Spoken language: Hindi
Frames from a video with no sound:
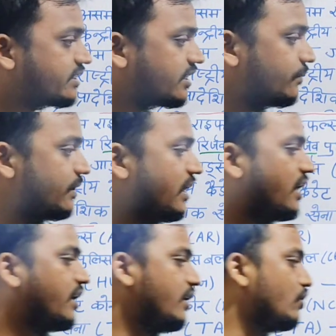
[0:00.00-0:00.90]
इसका भी
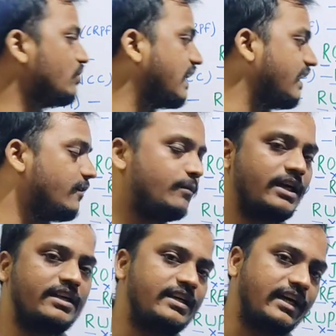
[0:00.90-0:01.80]
न्यू दिल्ली
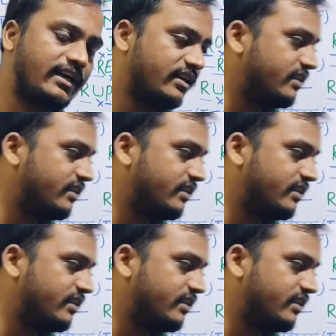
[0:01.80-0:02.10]
में ही है